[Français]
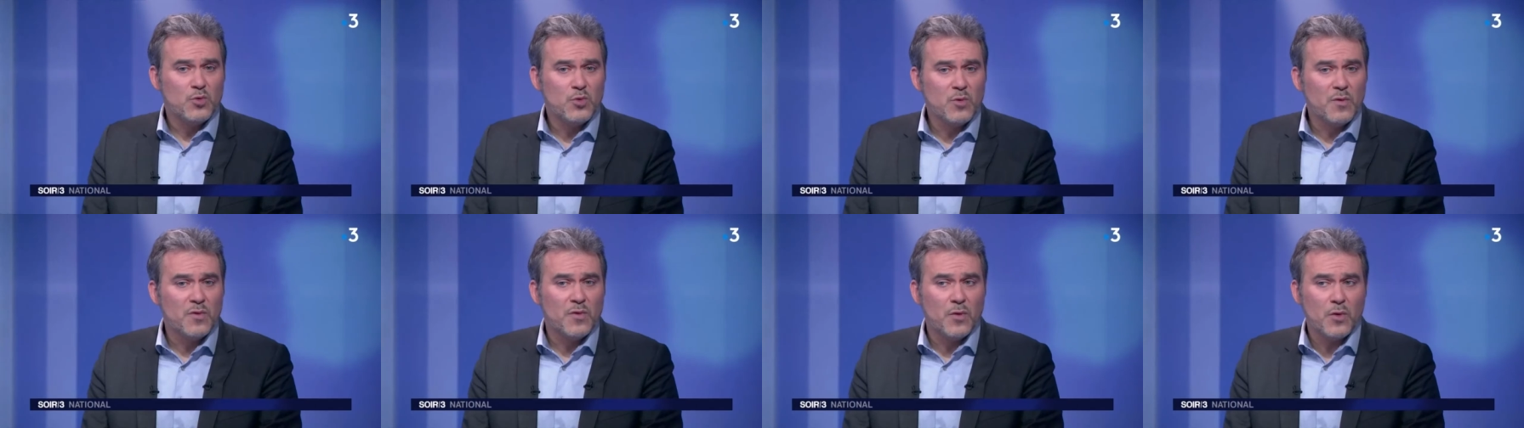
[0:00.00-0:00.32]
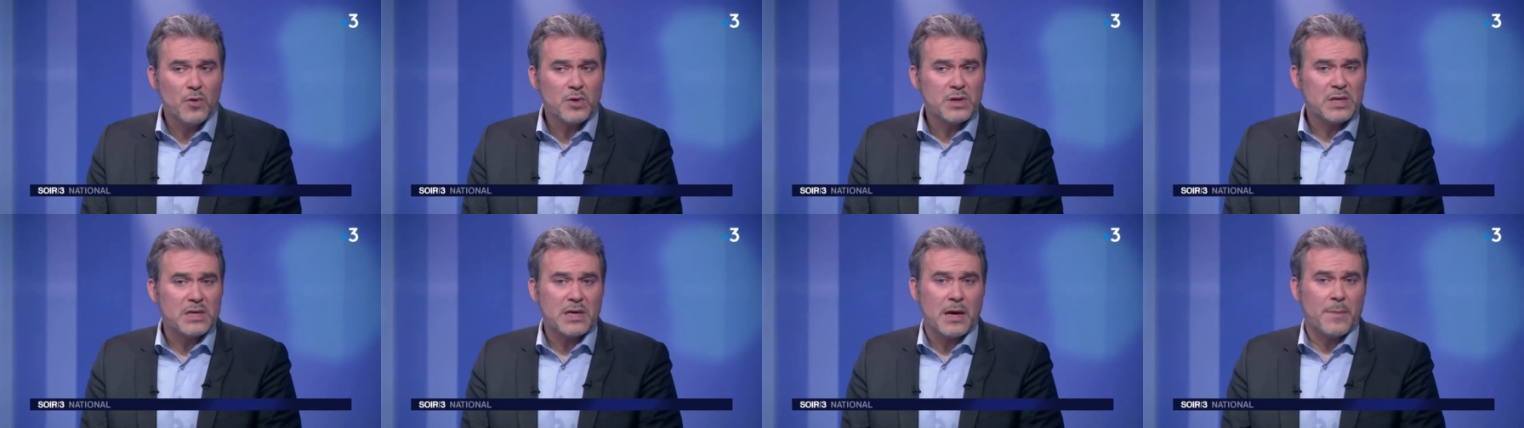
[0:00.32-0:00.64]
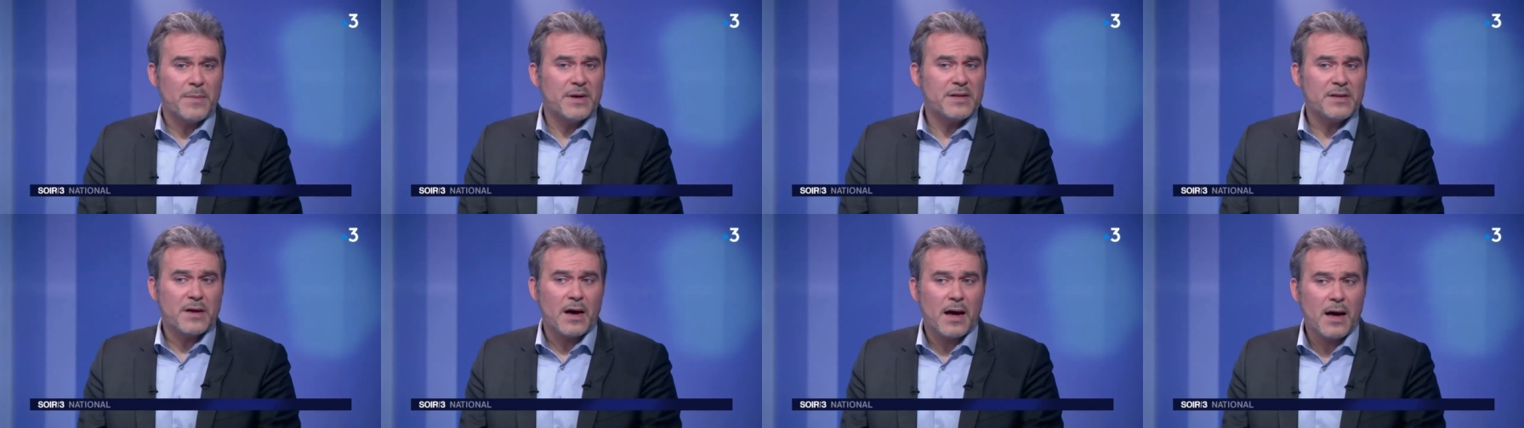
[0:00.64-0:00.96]
nouveau qui
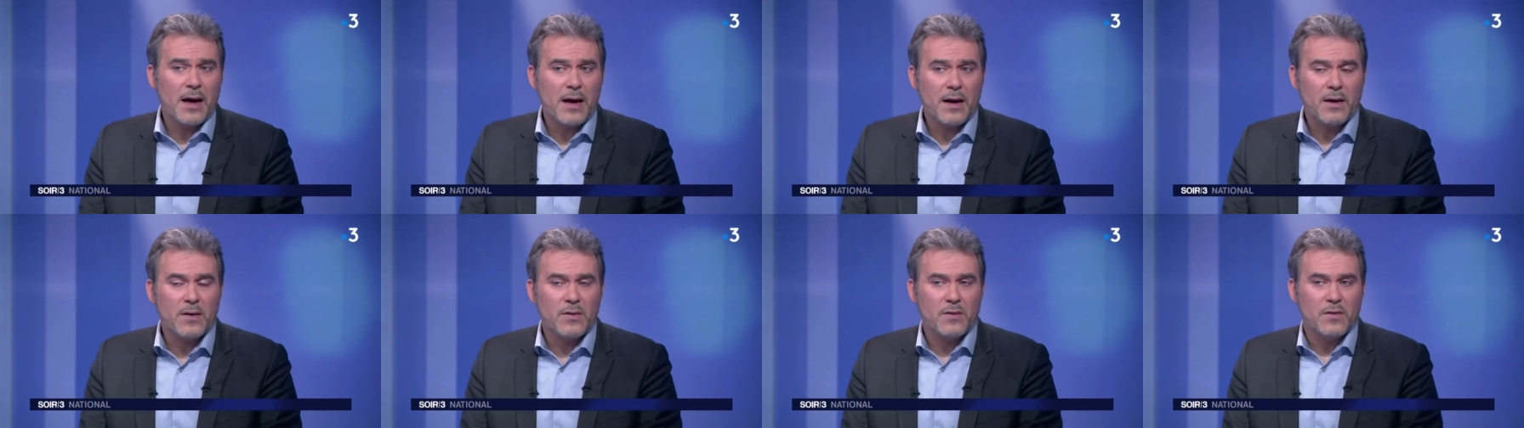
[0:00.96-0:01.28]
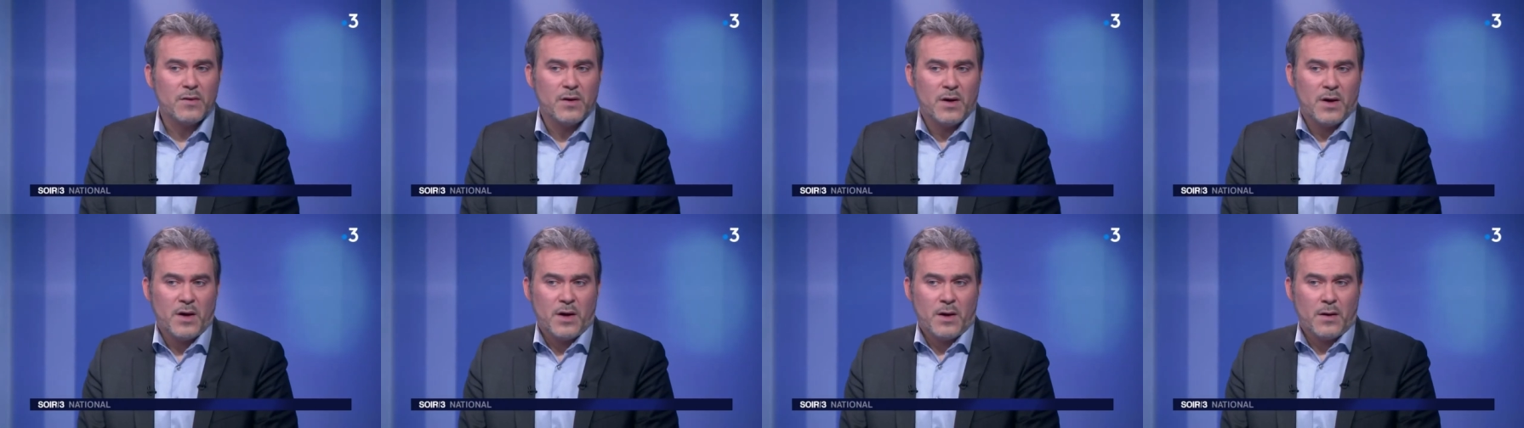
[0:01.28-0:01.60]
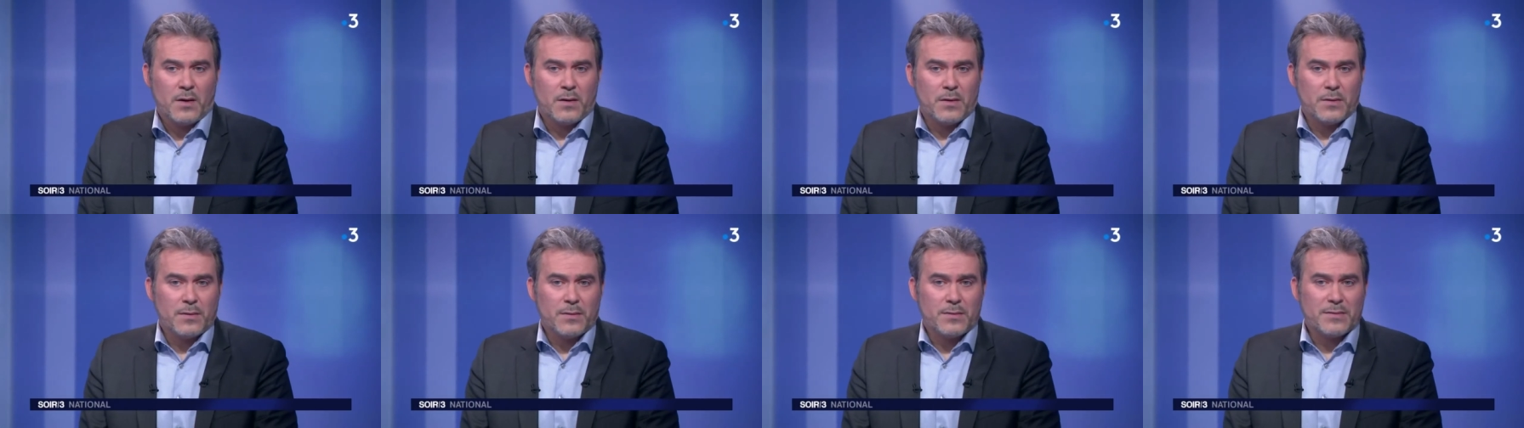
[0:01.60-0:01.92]
amènera euh,
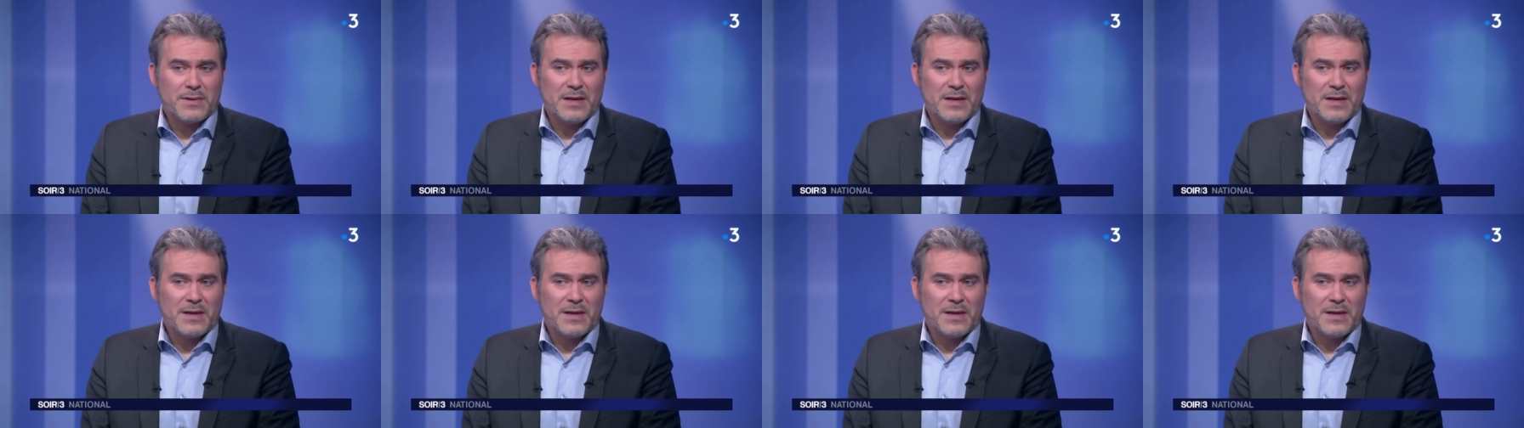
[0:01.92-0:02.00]
euh,